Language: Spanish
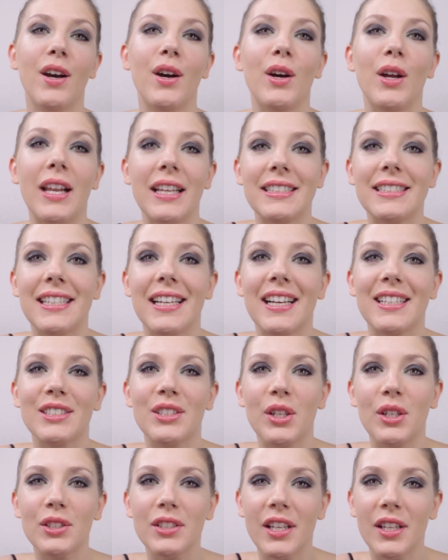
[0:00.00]
Hola chicas,
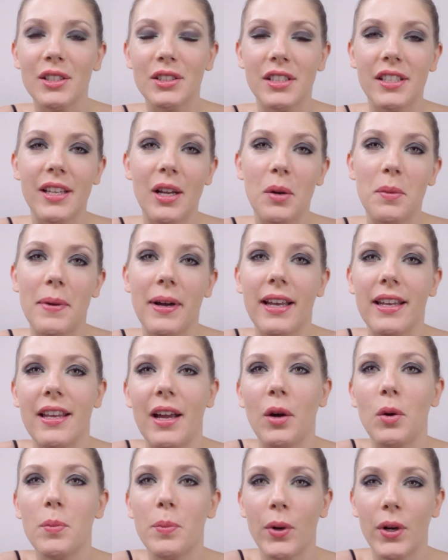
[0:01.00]
hoy os quiero enseñar un
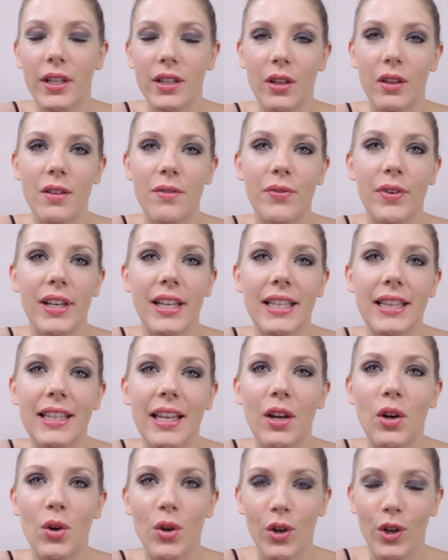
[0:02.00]
maquillaje un poquito diferente
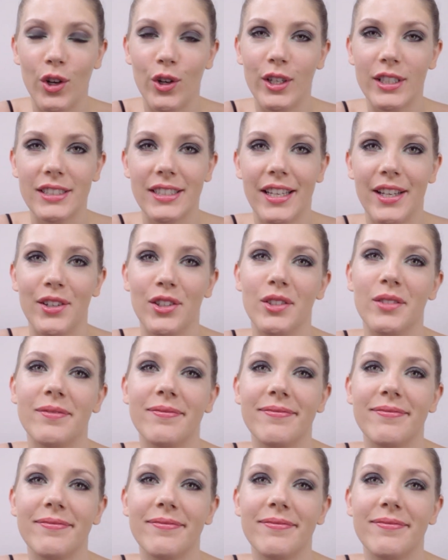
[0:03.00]
con colores neón.